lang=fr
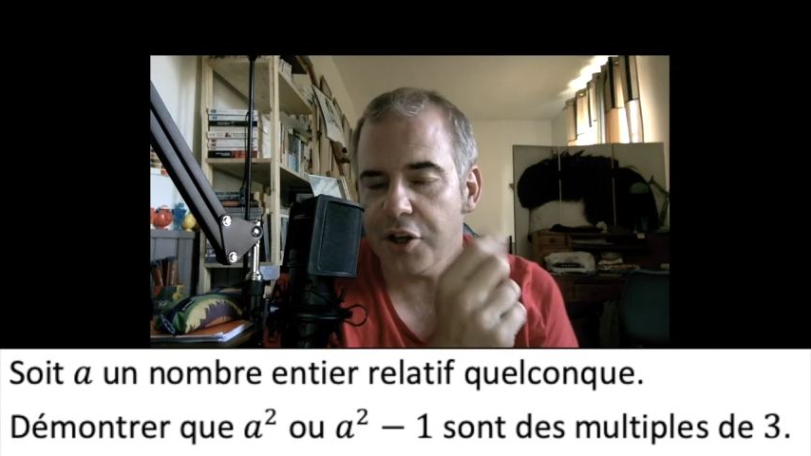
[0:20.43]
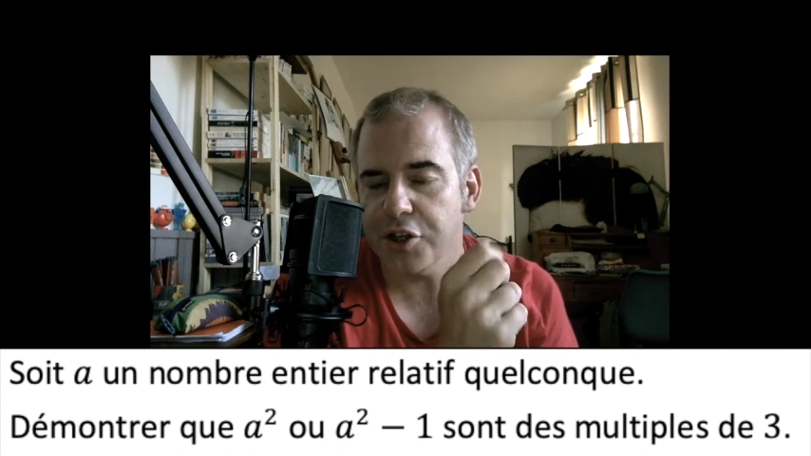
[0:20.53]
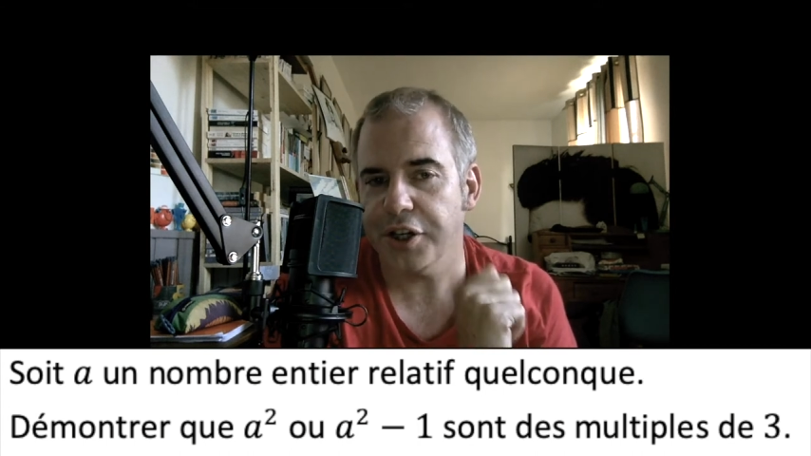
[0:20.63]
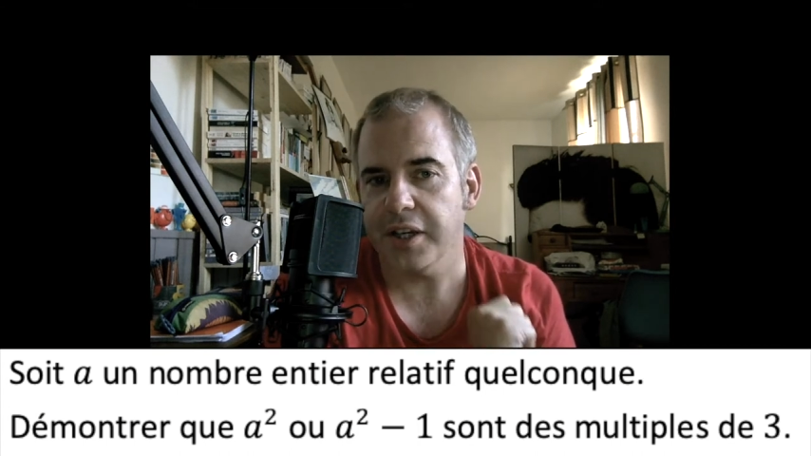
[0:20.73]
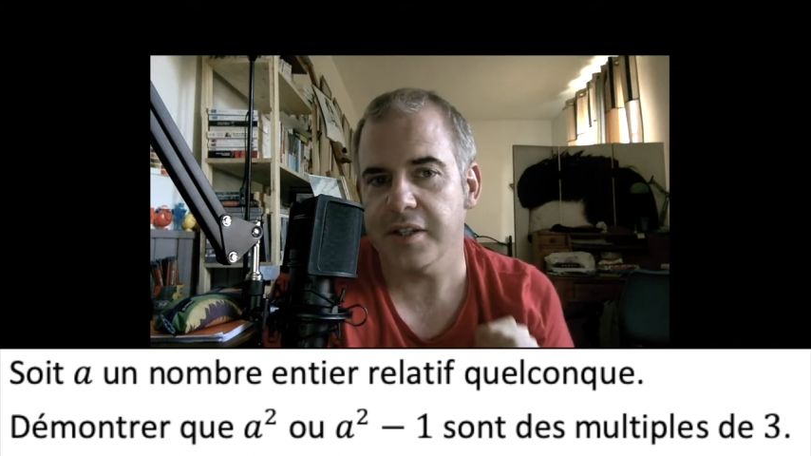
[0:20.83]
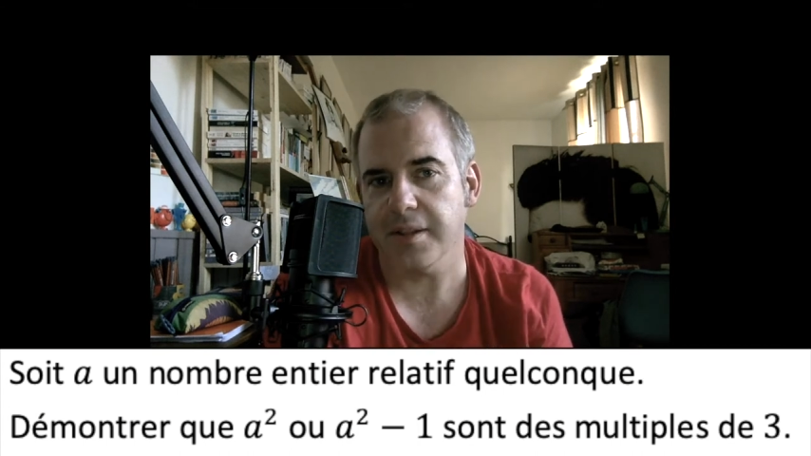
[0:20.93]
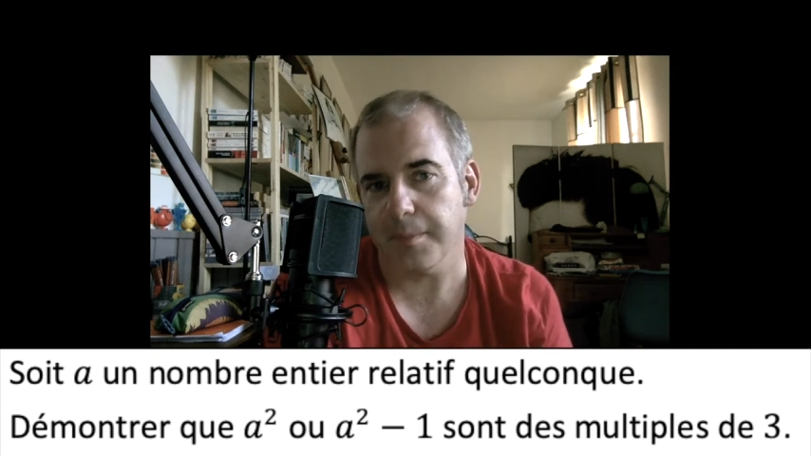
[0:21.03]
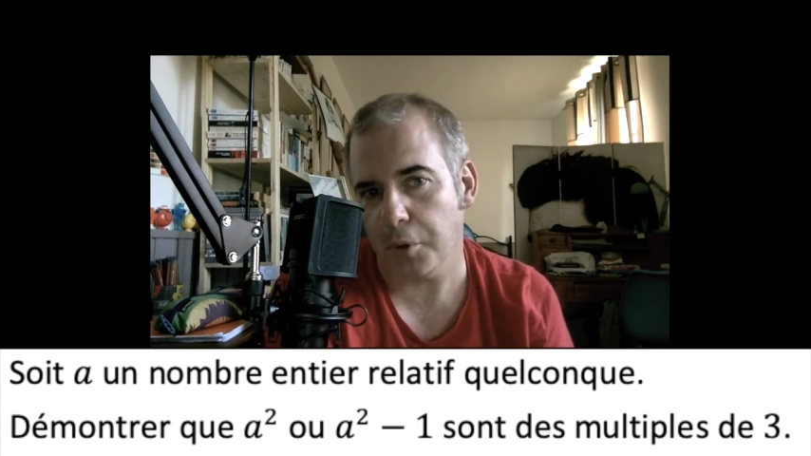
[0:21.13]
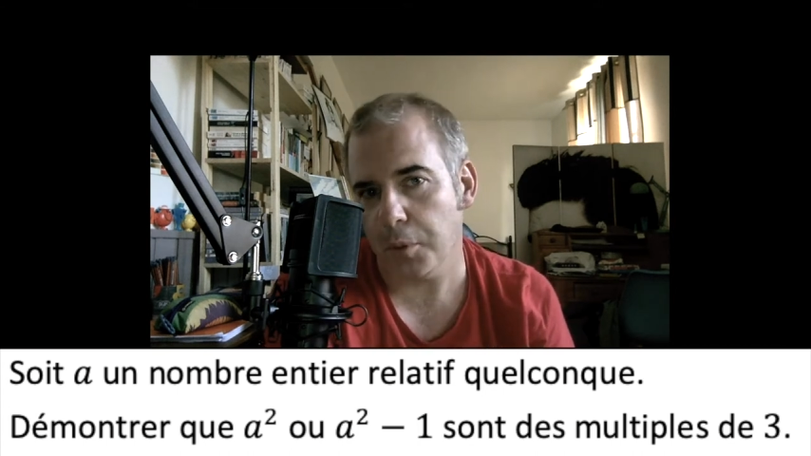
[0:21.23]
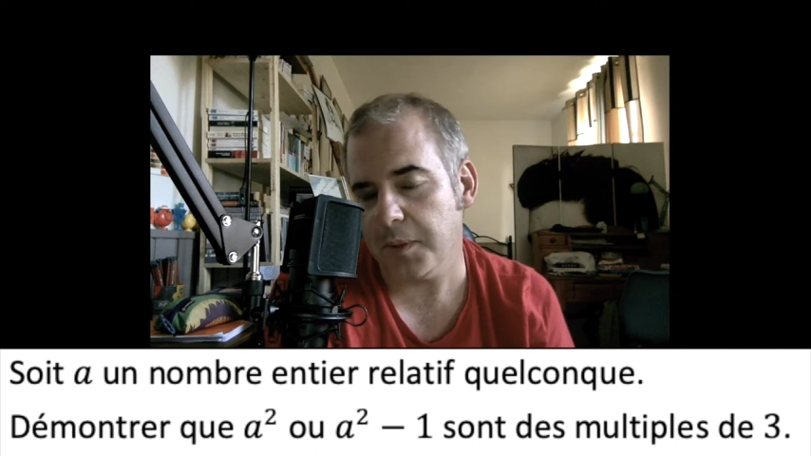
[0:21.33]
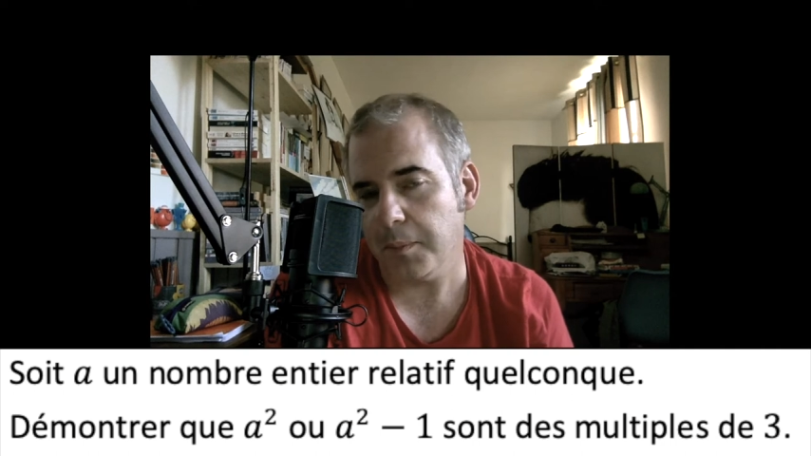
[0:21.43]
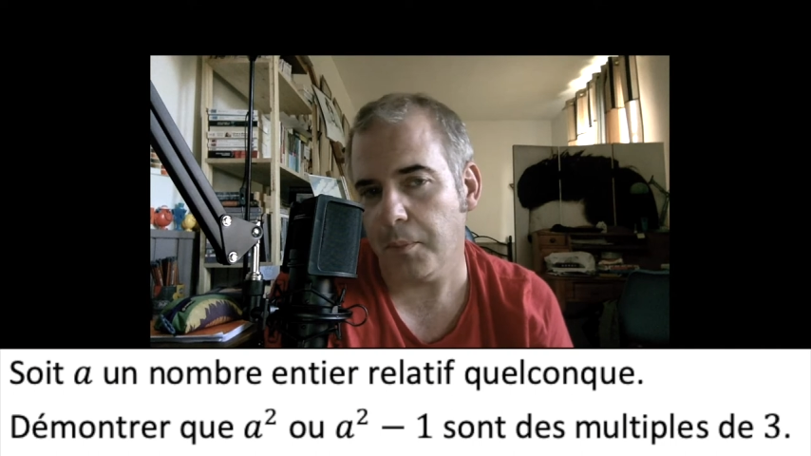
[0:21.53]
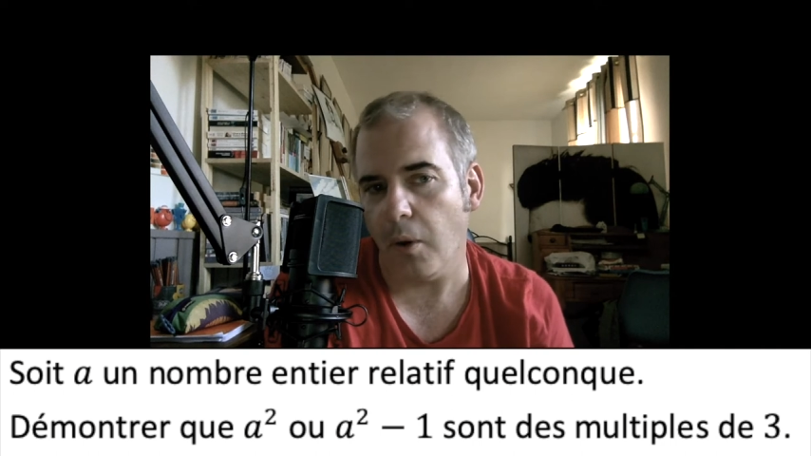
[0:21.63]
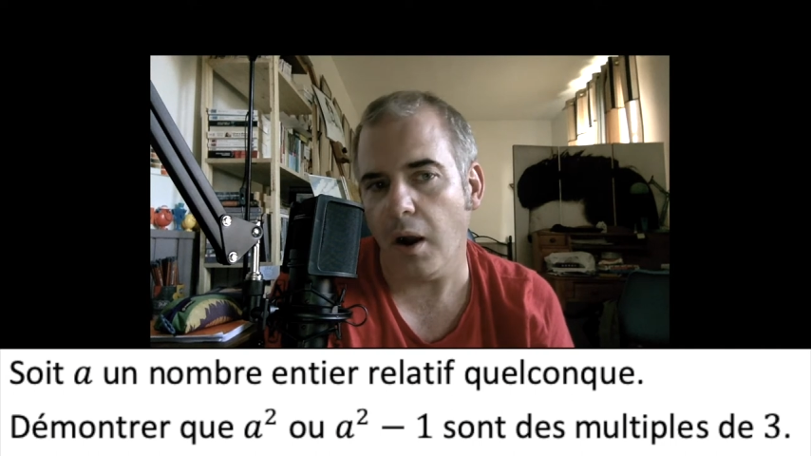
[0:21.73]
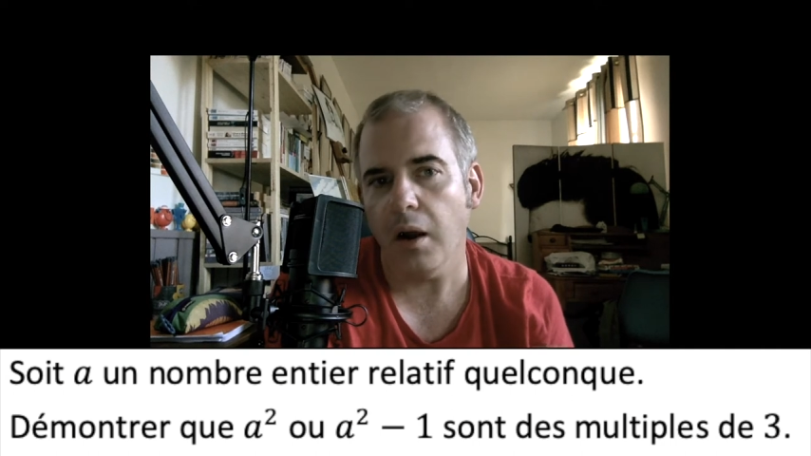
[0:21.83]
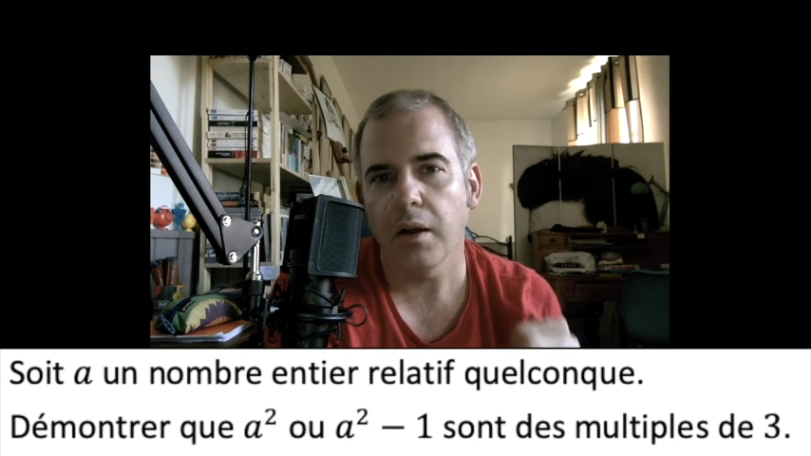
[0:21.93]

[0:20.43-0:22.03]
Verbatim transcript: gérer, c'est un premier point.